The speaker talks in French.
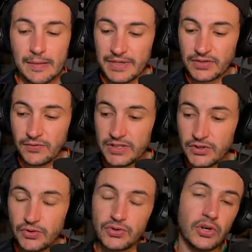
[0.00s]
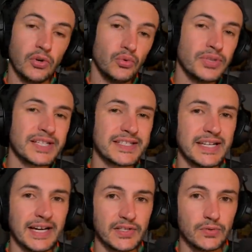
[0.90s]
Parce que Vinicius en une
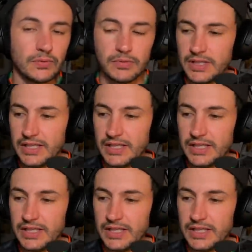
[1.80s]
accélération,